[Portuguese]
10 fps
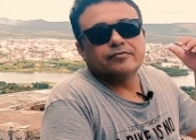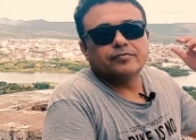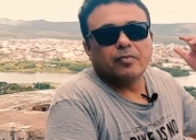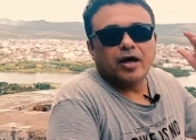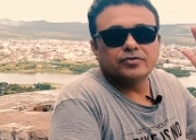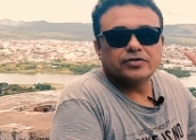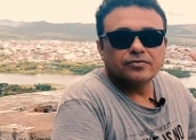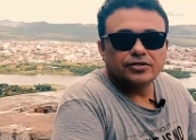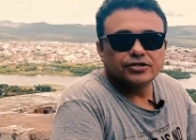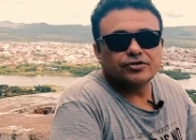bairro São
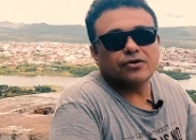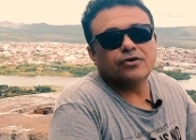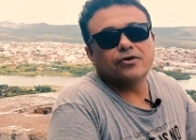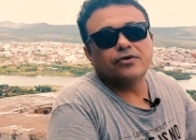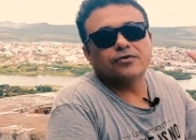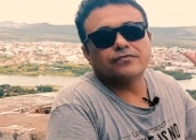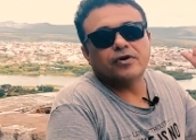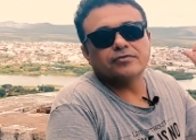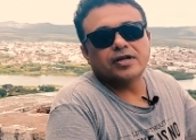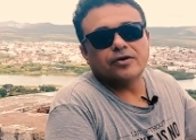Cristóvão,
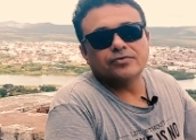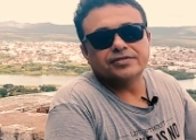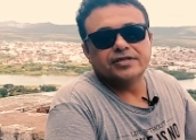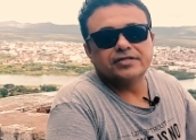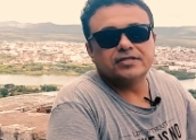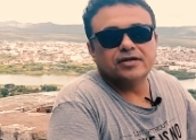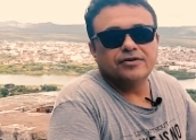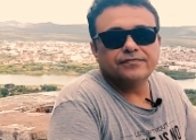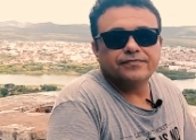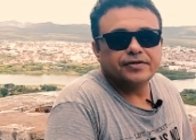Alto da Conceição,
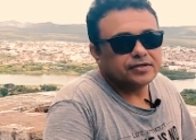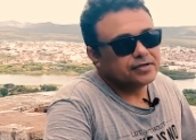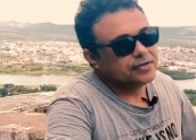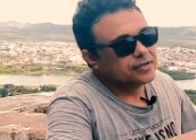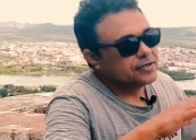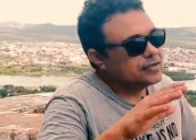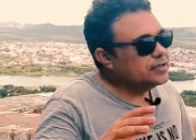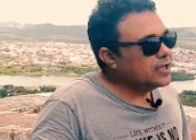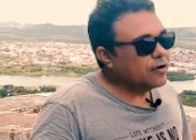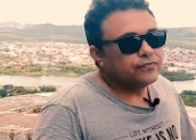enfim.
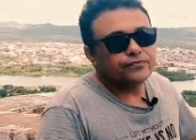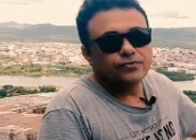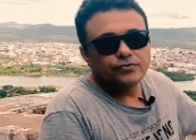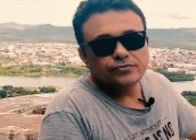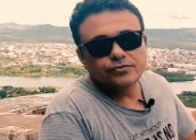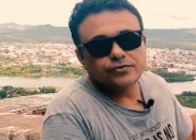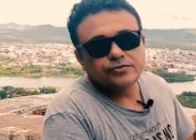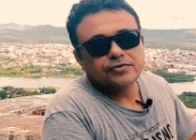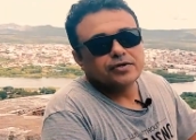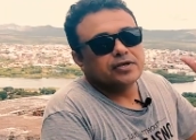E ao fundo
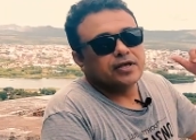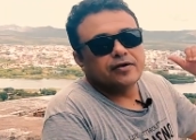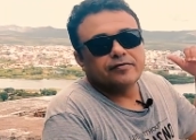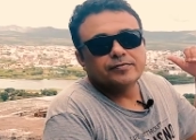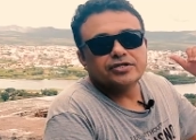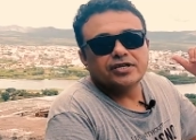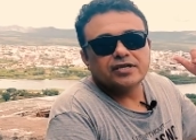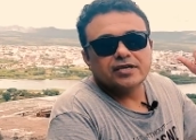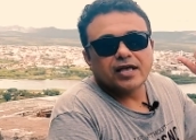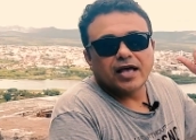é, vamos
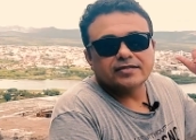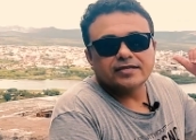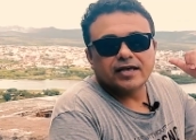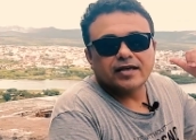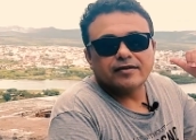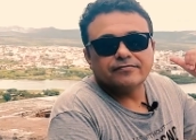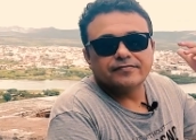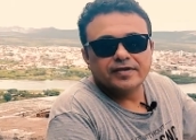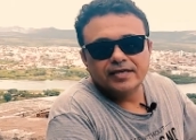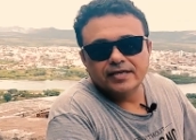ter a Serra
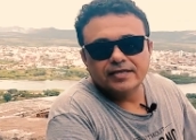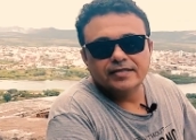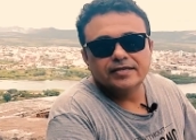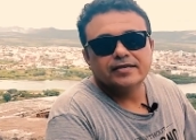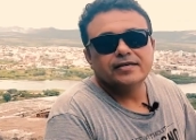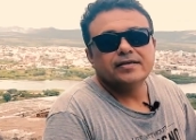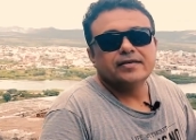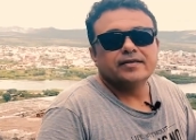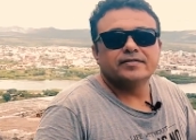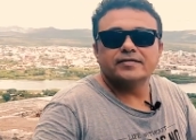Verde,
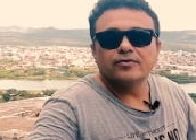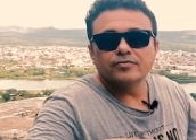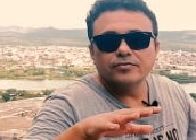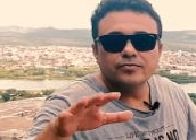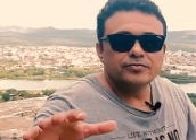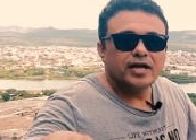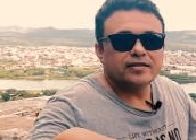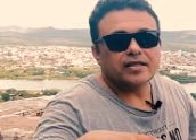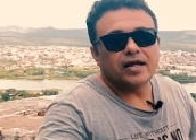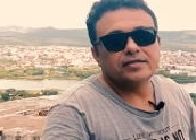são
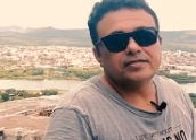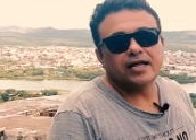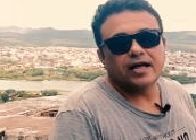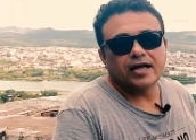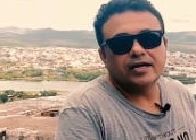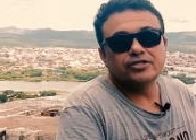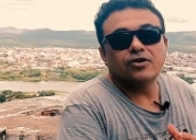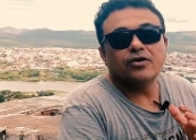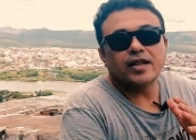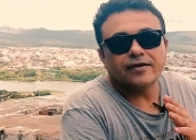detalhes da
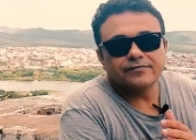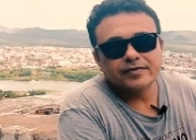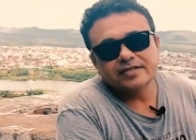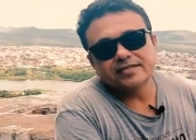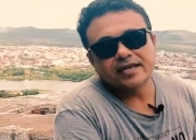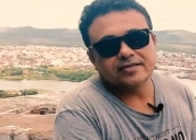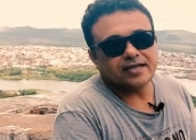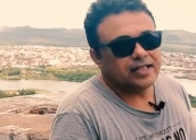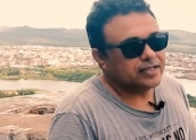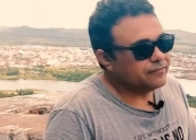geografia de Serra
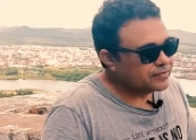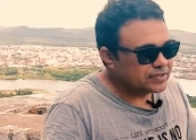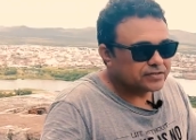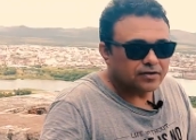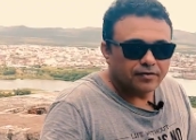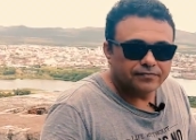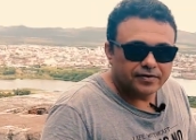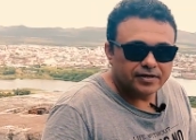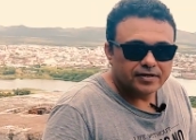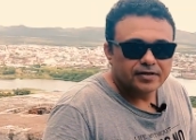Tarela que você só
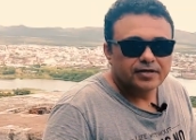vê